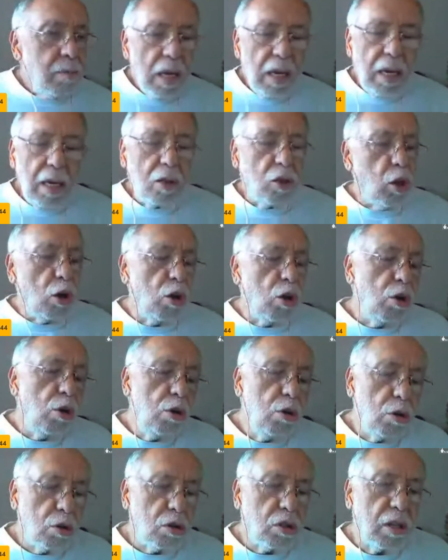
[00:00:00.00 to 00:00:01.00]
y todos
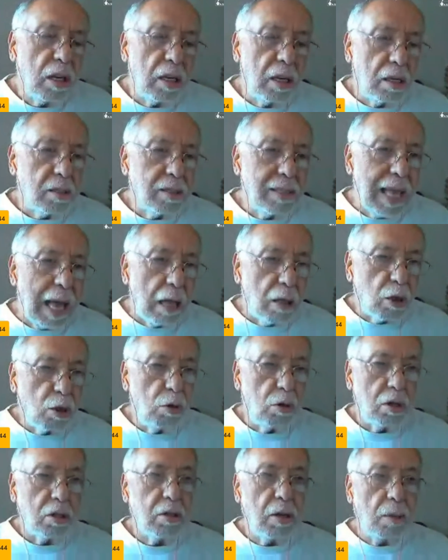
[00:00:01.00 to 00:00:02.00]
los
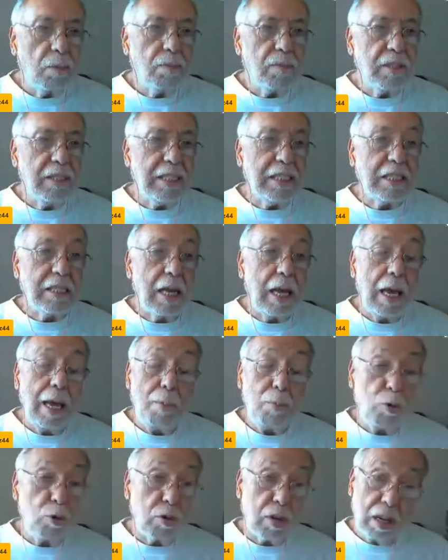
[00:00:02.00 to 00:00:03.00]
datos es que
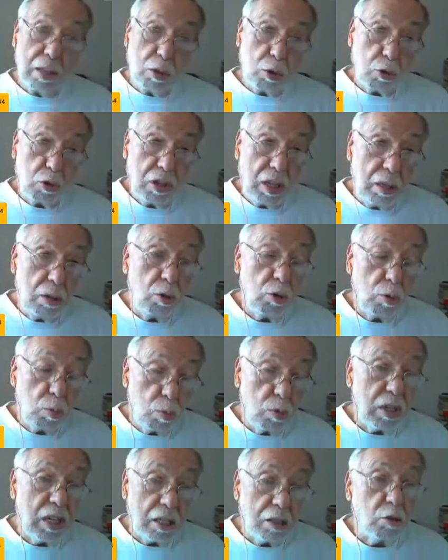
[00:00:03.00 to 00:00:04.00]
hemos retrocedido en
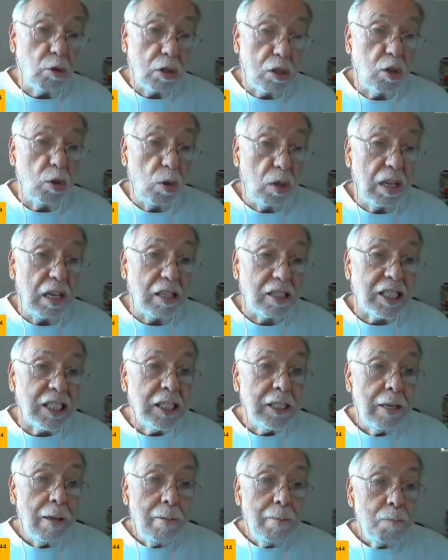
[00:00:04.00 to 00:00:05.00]
muchas cuestiones,
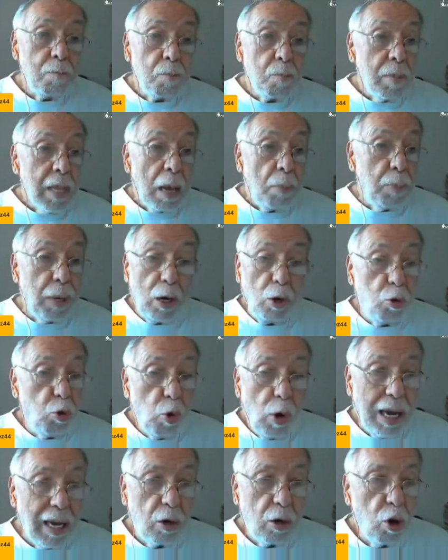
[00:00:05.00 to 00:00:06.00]
pero
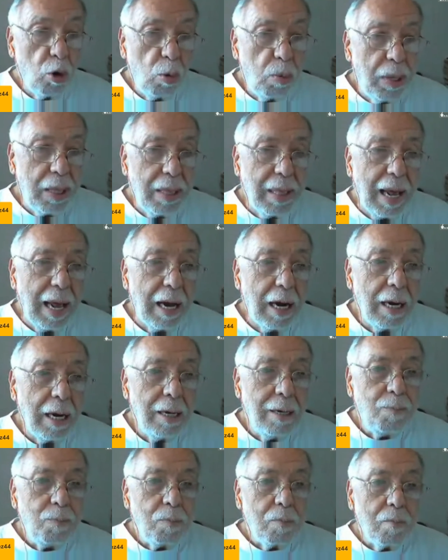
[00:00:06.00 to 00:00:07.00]
no hay que olvidar
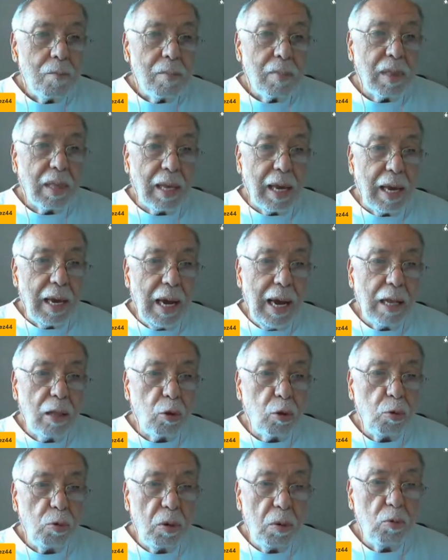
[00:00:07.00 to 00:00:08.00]
que
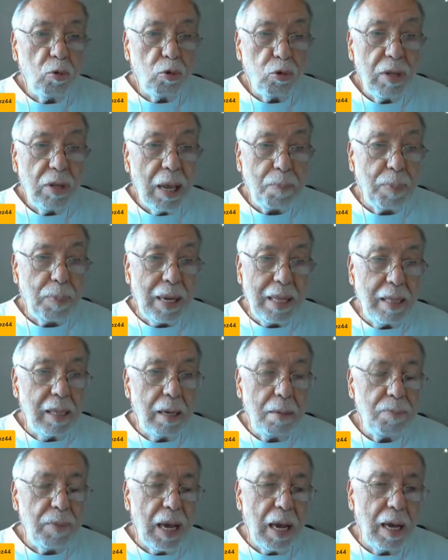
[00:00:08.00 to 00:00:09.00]
tuvimos una
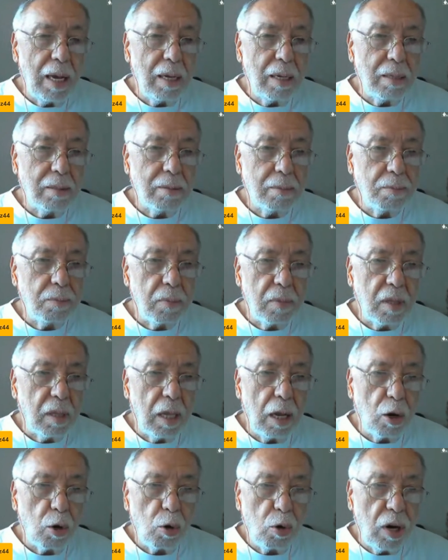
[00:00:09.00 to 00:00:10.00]
pandemia
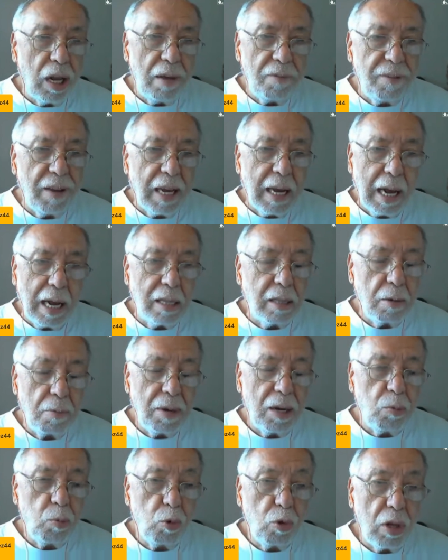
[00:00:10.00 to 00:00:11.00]
terrorífica a
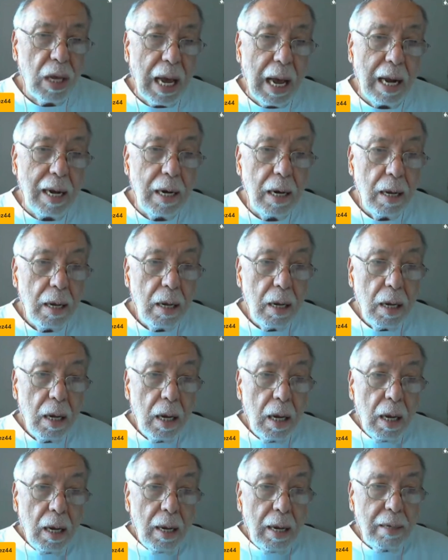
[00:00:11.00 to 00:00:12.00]
nivel mundial.
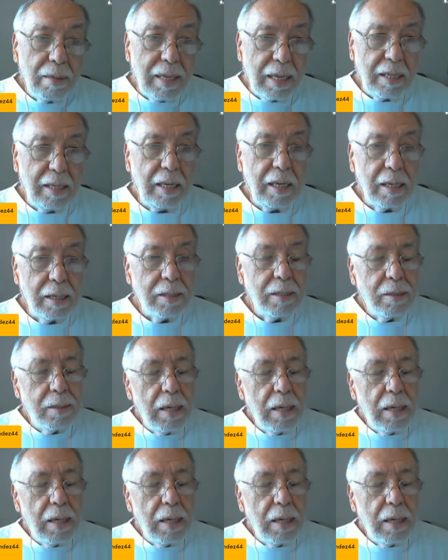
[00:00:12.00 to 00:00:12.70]
Es decir,